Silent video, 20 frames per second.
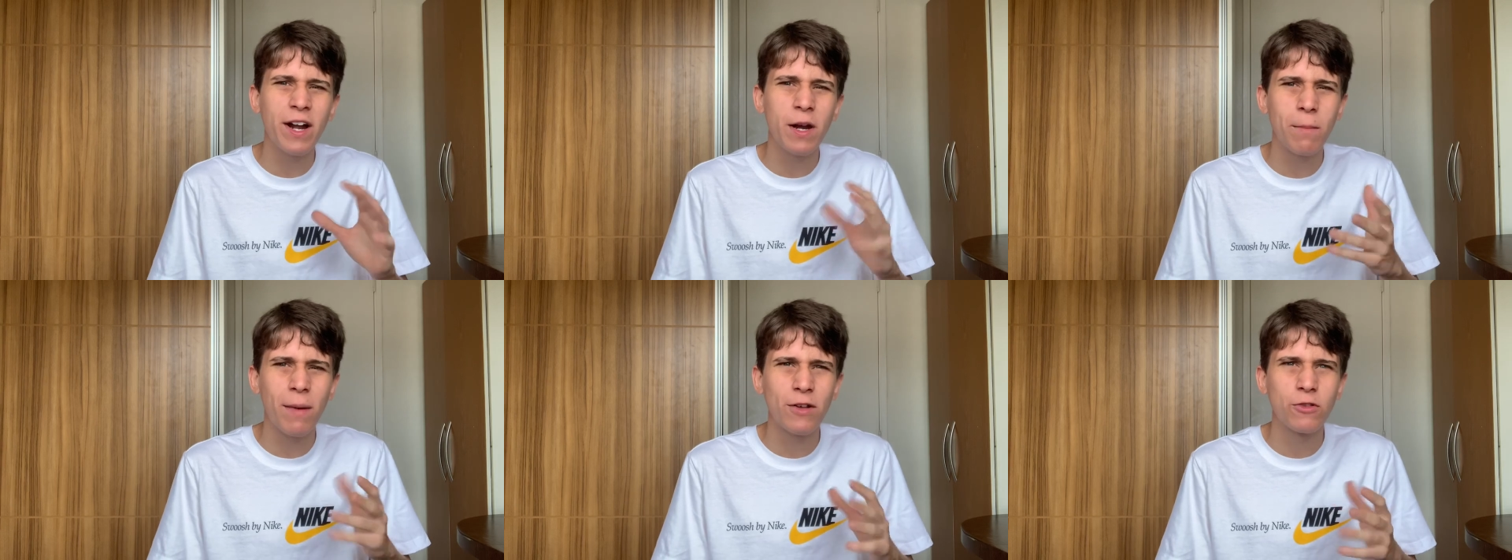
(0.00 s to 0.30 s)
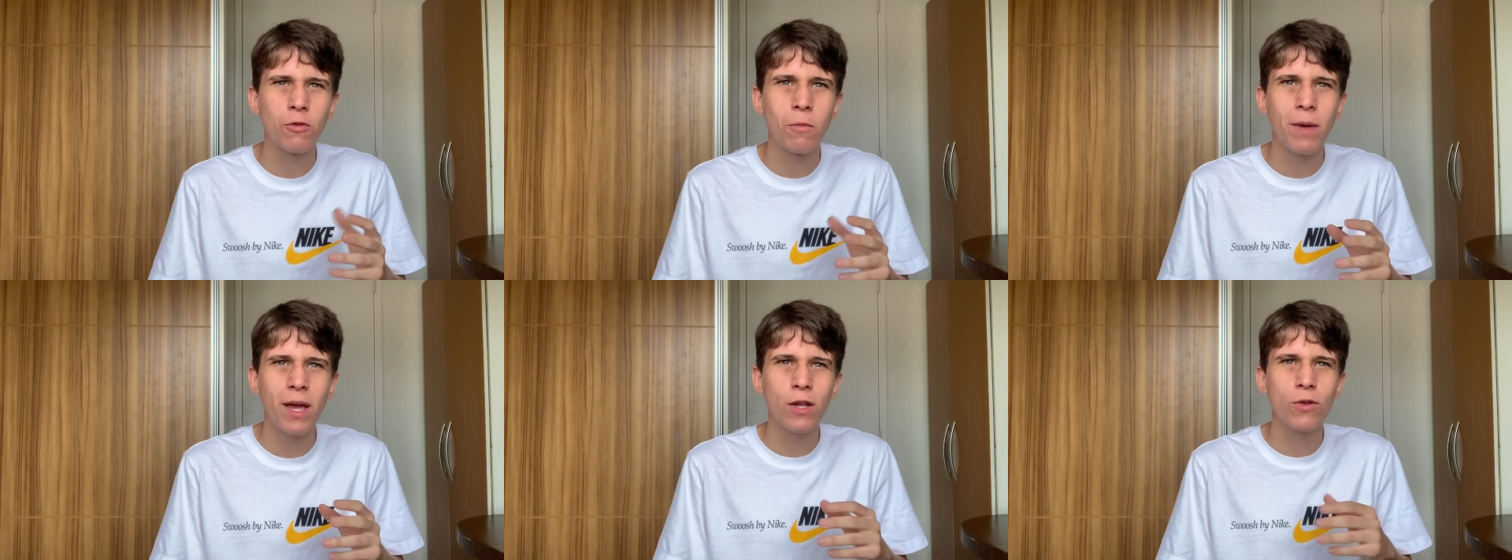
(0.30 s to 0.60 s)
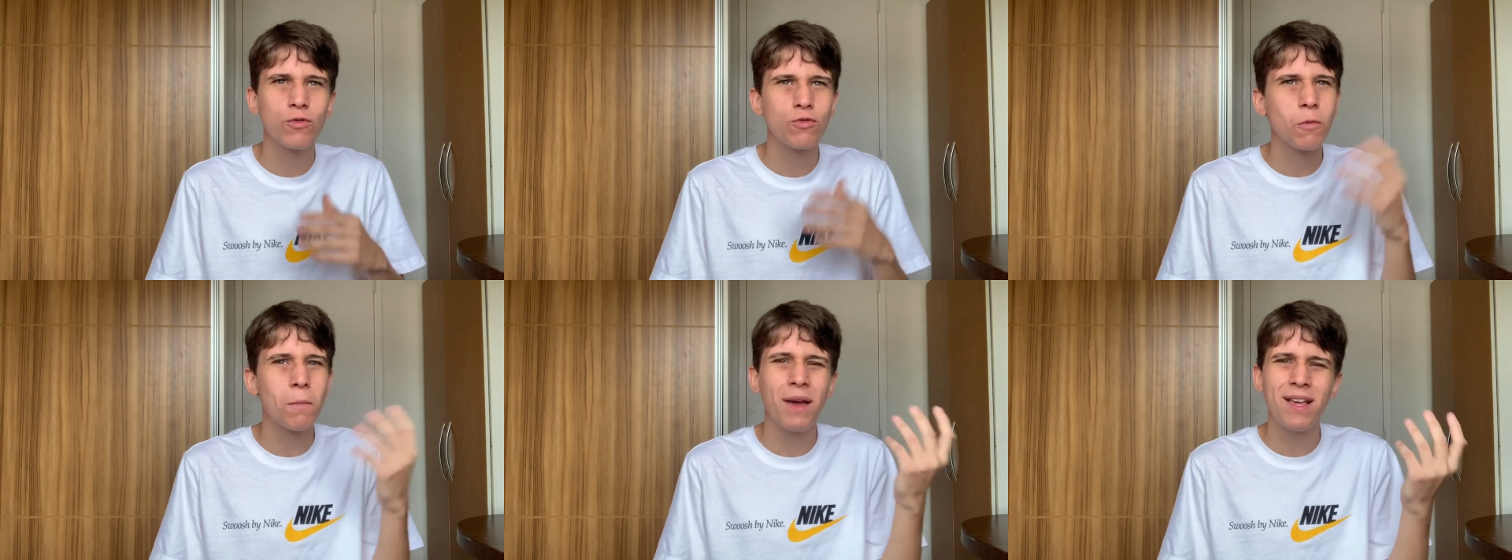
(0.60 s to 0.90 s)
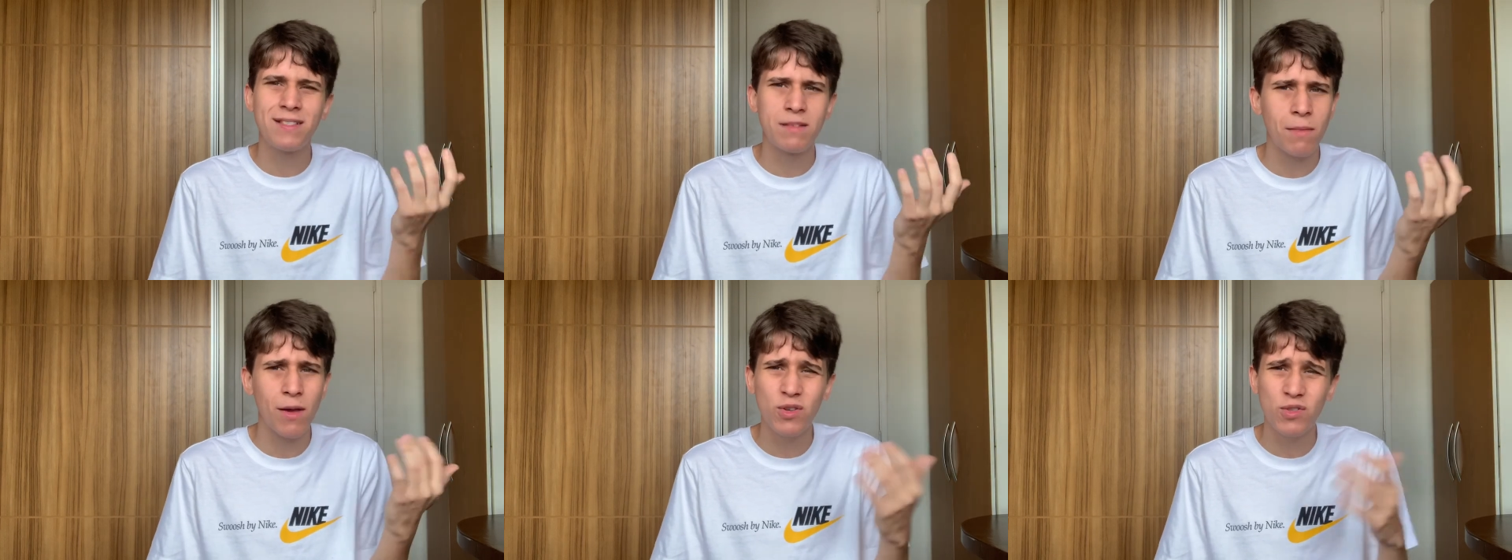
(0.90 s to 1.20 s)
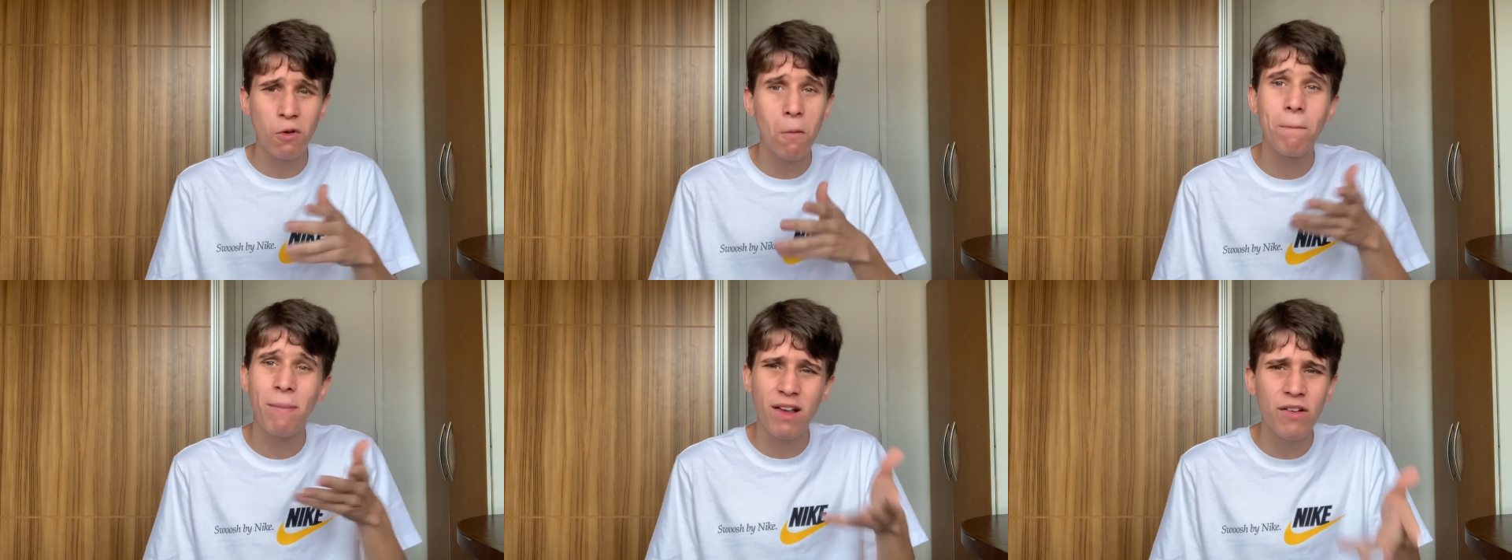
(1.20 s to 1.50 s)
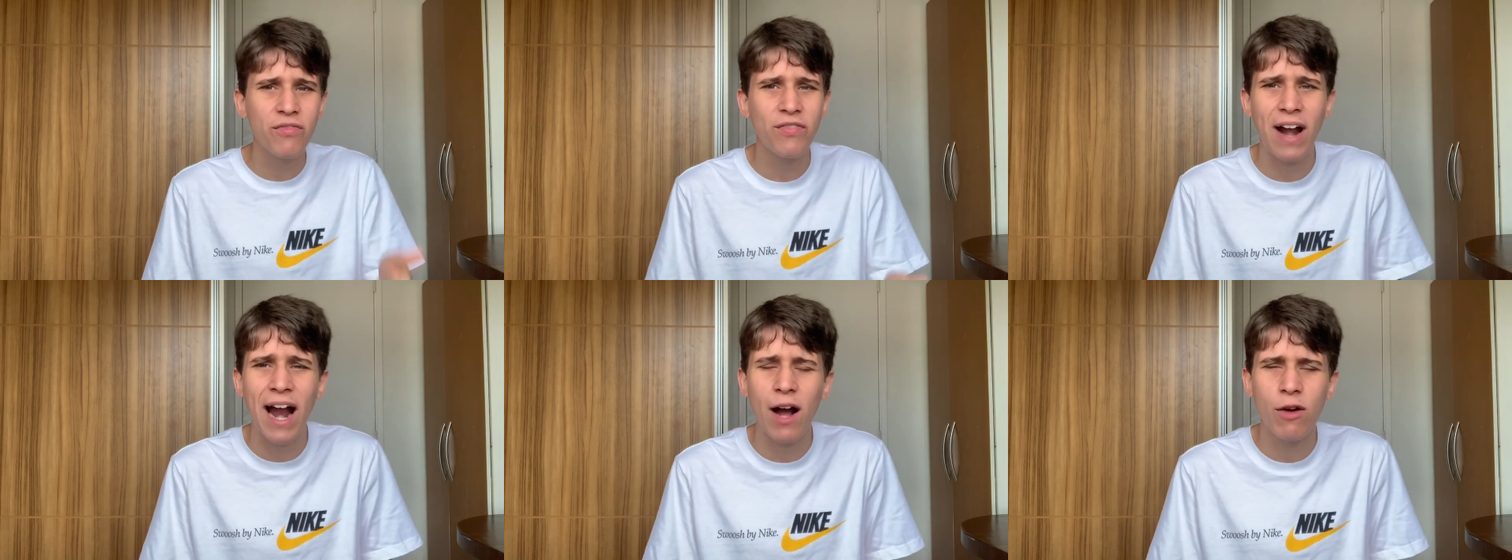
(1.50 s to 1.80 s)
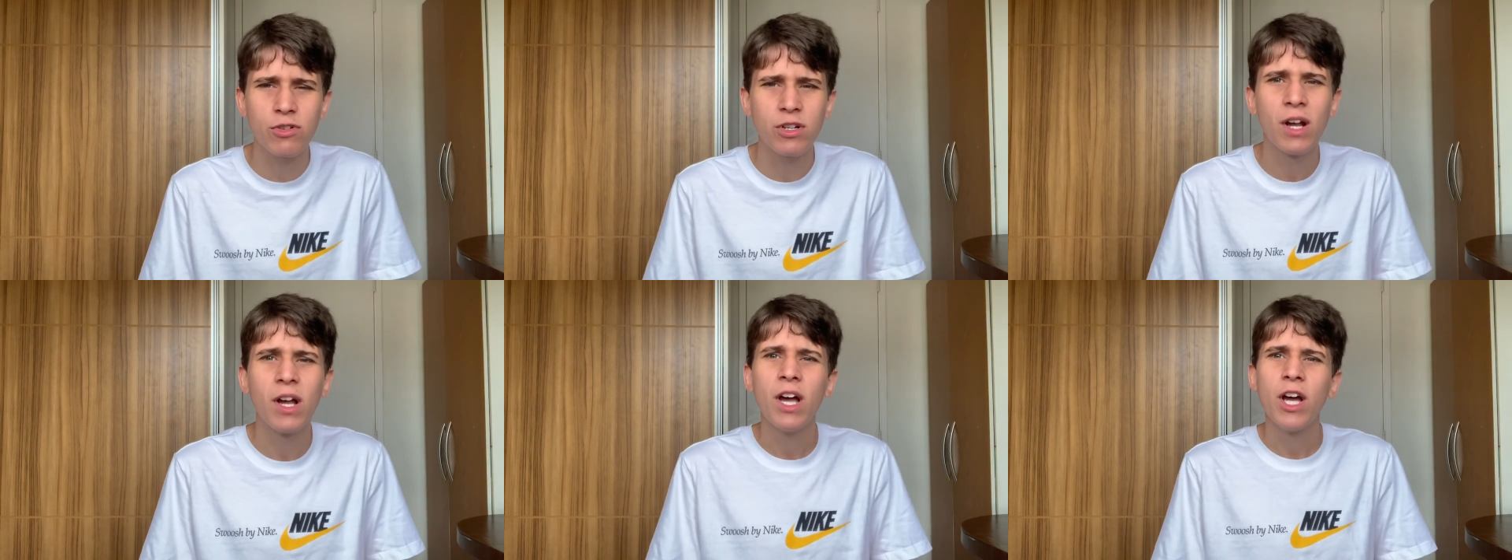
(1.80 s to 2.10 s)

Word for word: mais ou menos, um mês e meio, são bem fracos,